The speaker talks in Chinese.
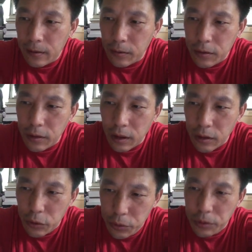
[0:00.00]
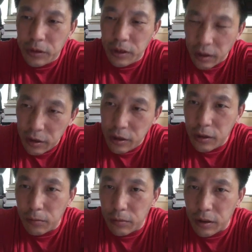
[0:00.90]
都是很具体、很
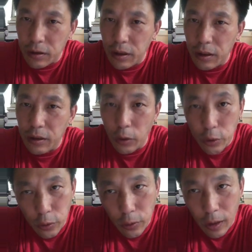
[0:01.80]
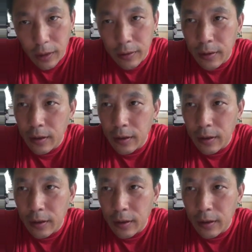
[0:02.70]
事务性的要求啊，